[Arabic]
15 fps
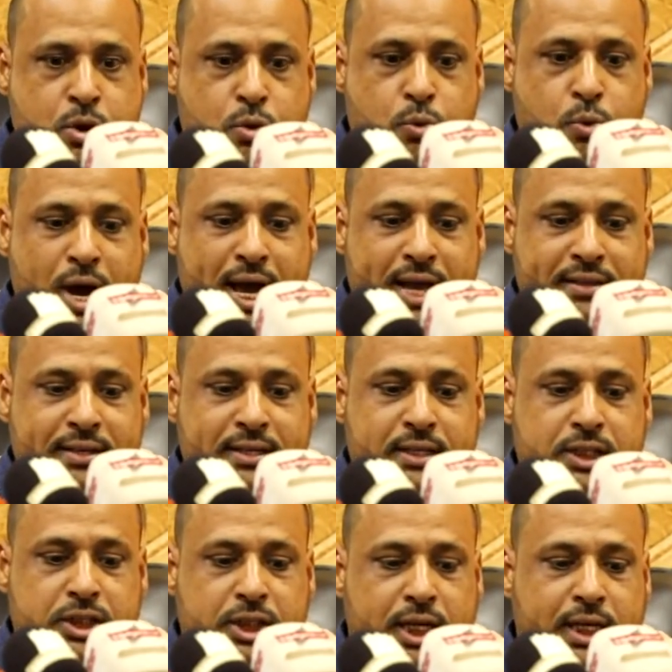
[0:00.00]

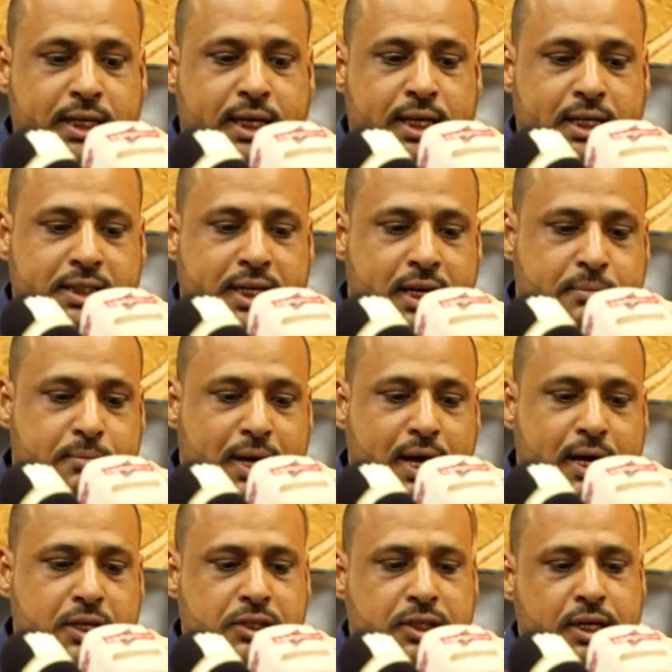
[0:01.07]
وأيضا اشتغلنا على جانب
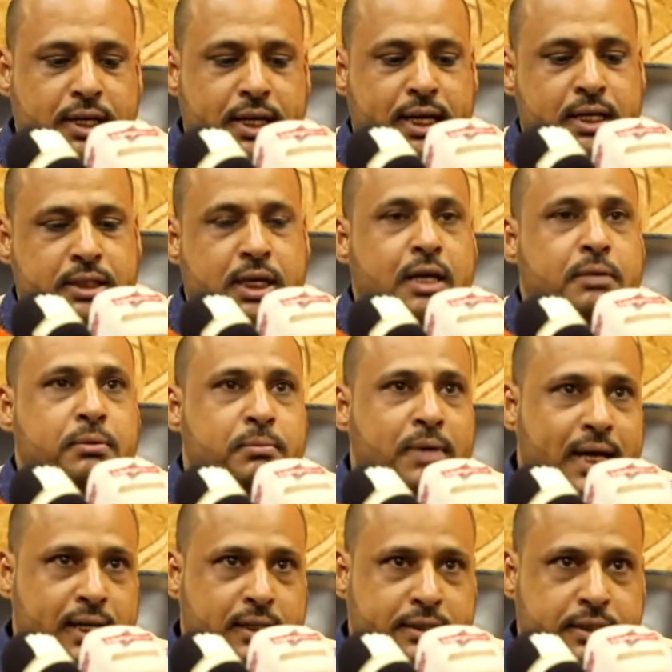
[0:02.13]
آخر اشتغلنا على جانب
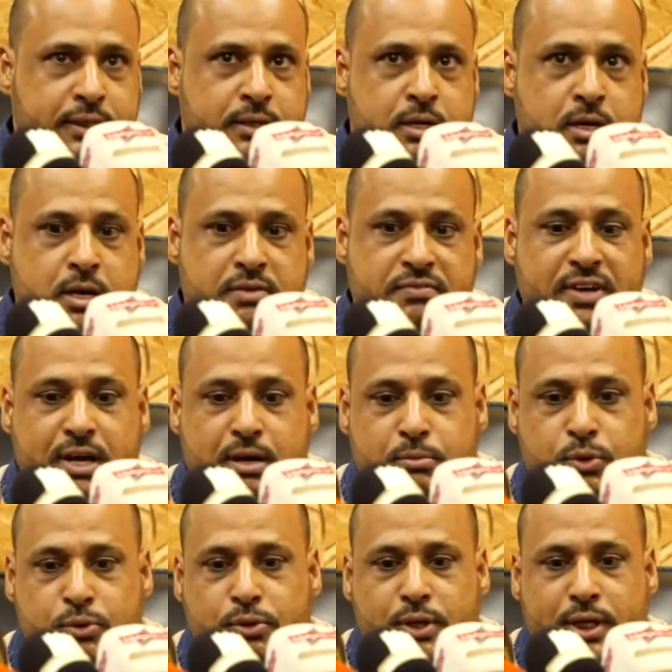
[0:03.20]
المخالطين
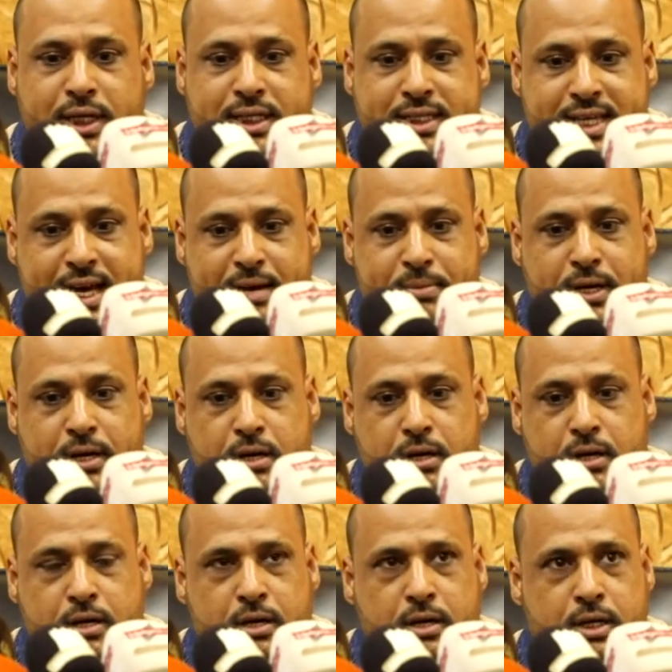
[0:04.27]
فموضوع الإصابة
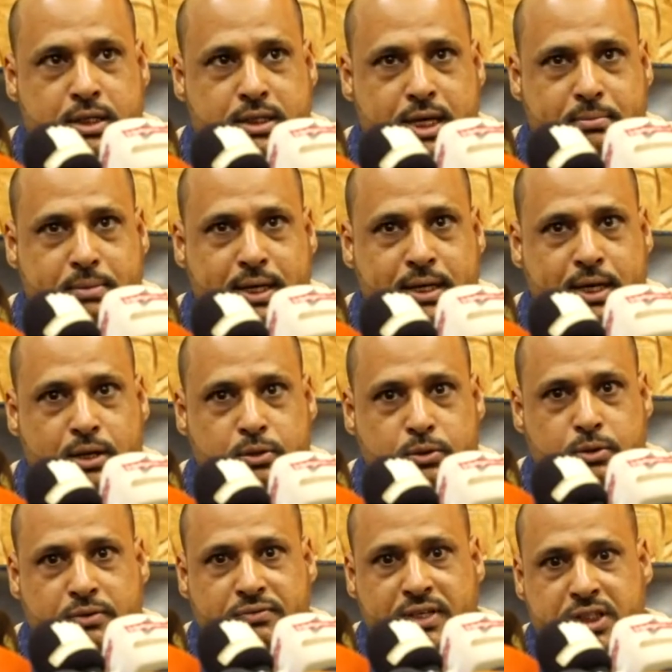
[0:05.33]
آه الإصابة
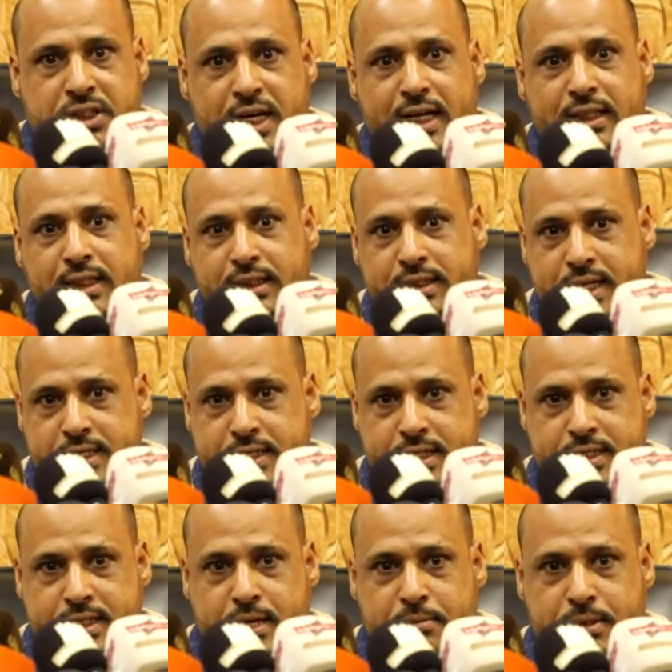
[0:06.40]
نحن في الإجراءات الاحترازية
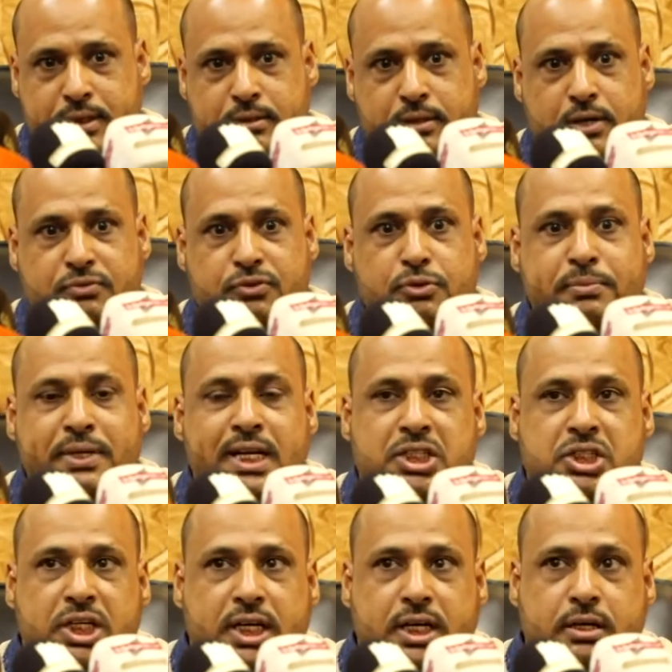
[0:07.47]
السابقة تعرفون مين
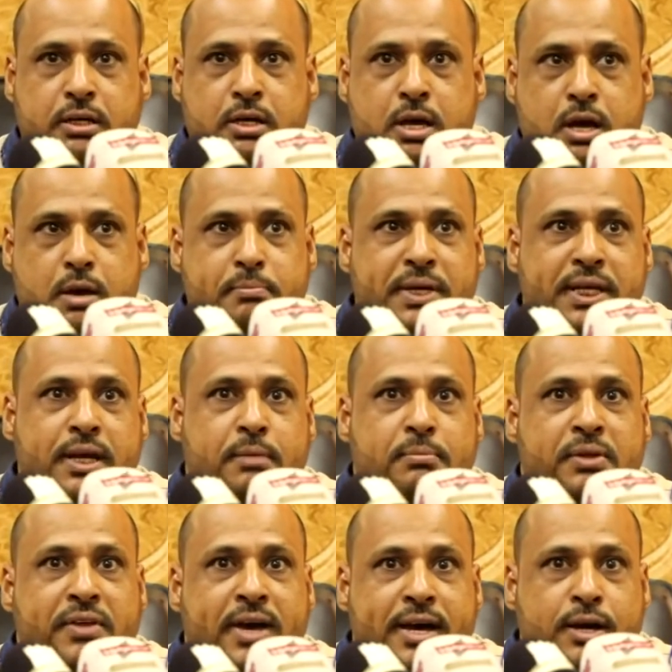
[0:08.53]
الشحر مين
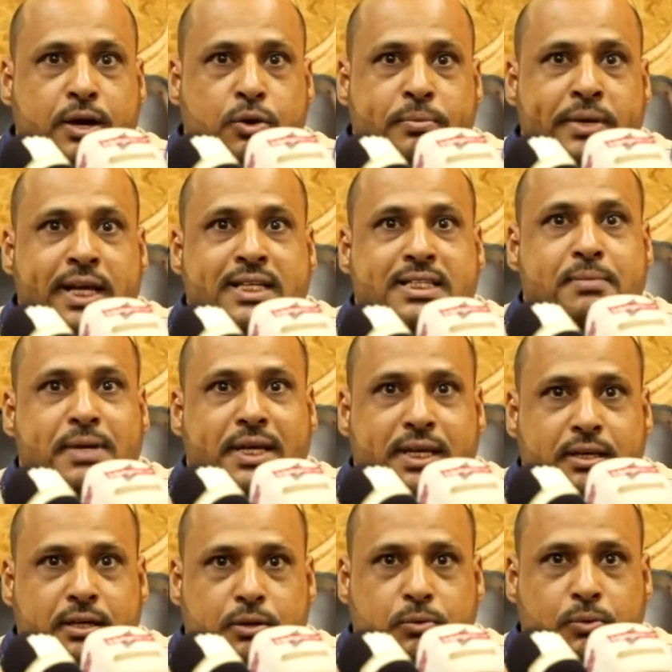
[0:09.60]
بضايع ومين
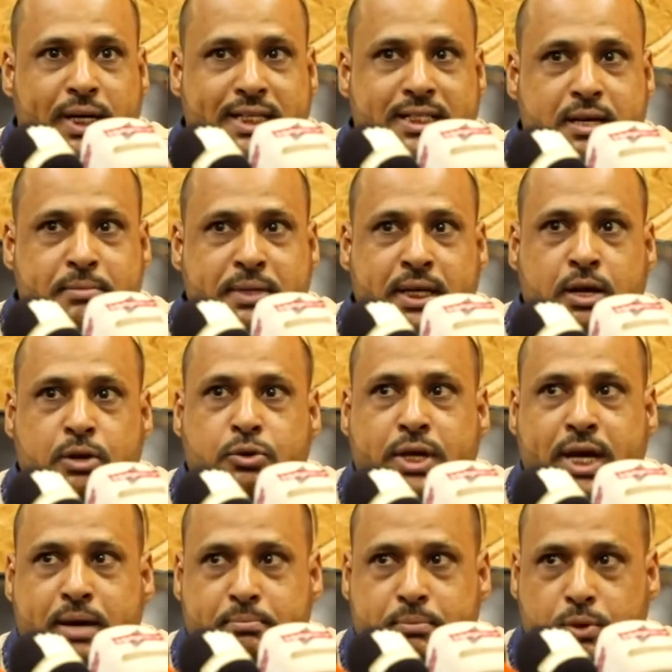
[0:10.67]
سمكي وليس مين
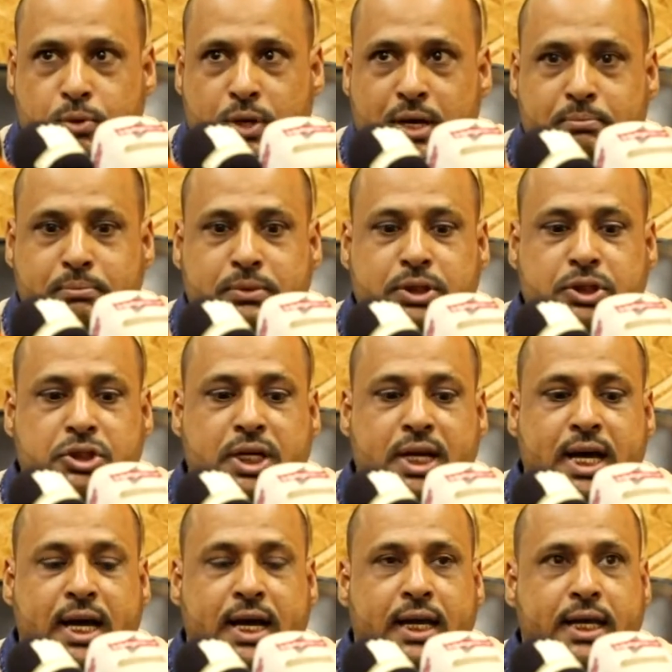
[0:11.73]
ركاب ولم تجرى
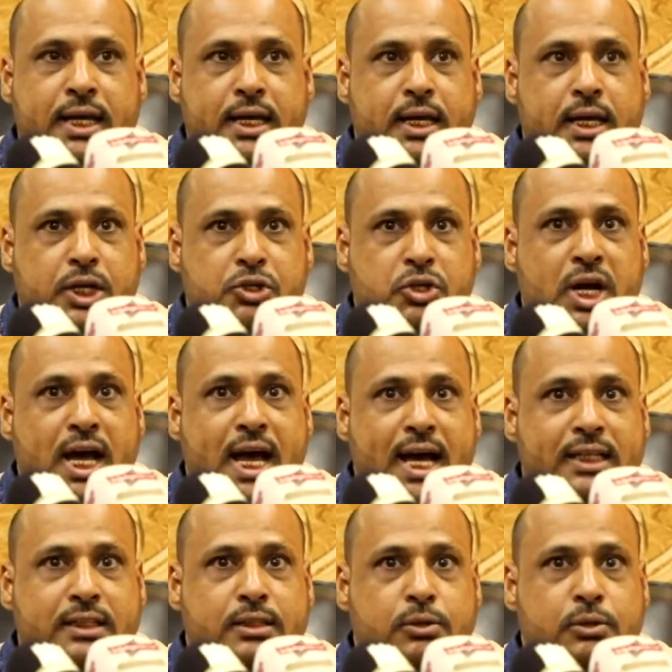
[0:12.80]
عليه
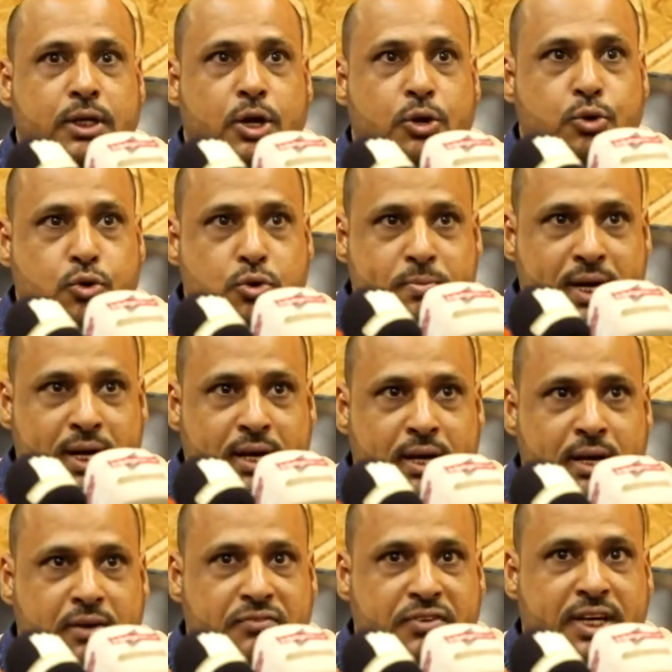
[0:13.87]
إجراءات الحكومة
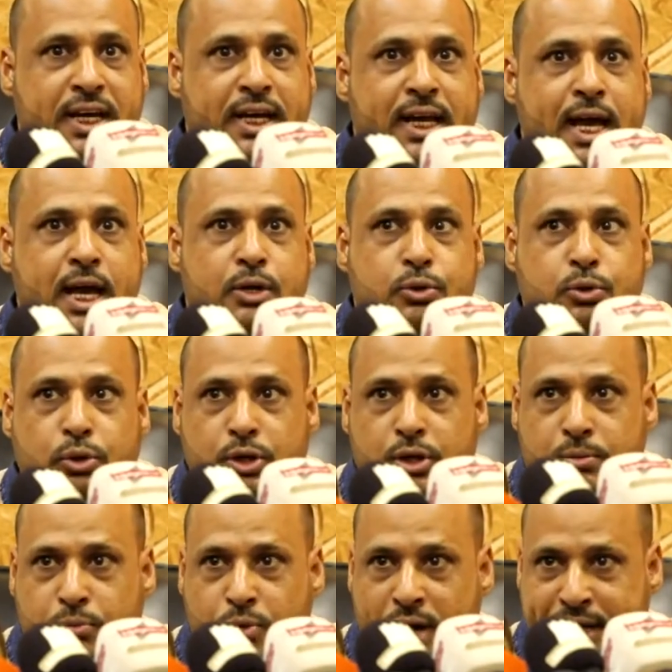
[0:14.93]
في إغلاق كل
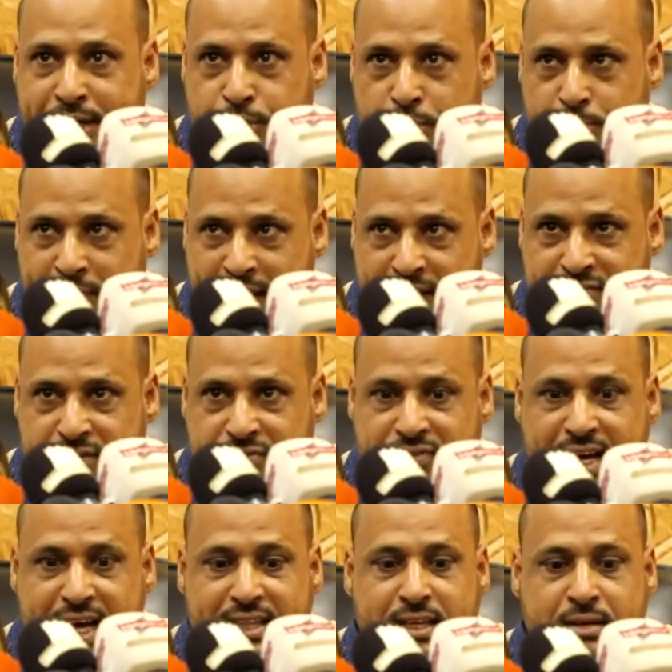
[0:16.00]
المواني والمنافذ
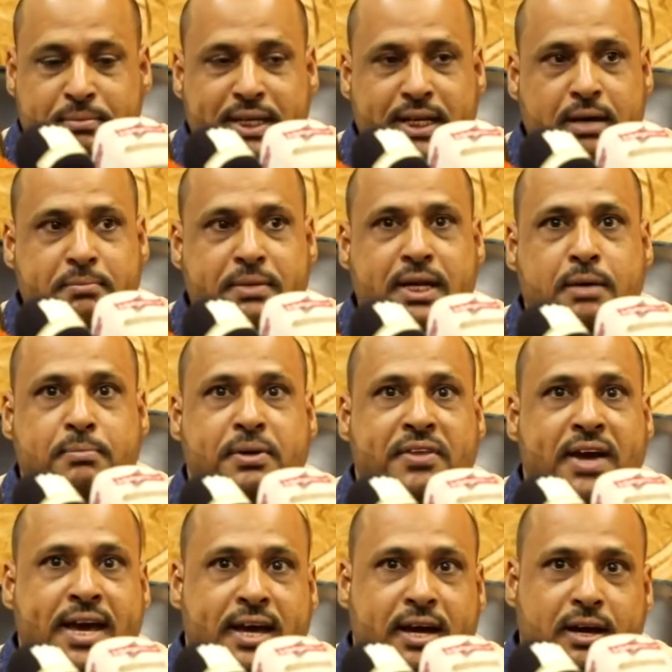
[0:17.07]
فهذا المينا مينا
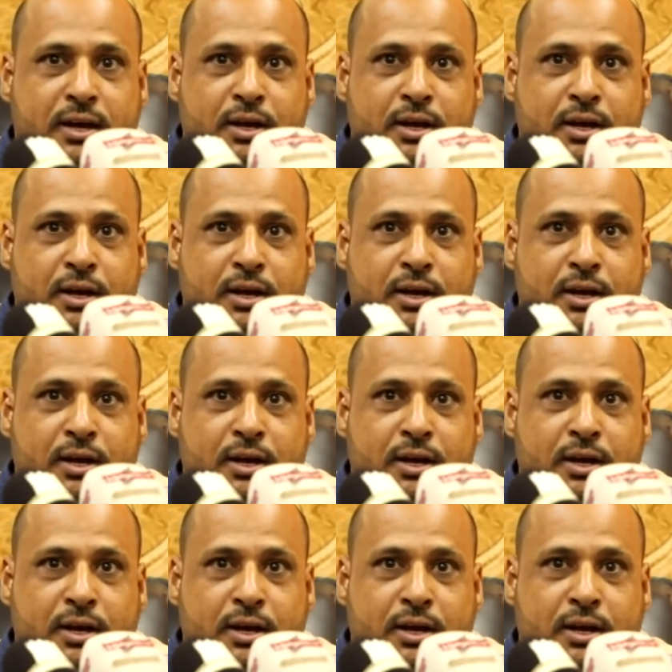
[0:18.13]
بضايع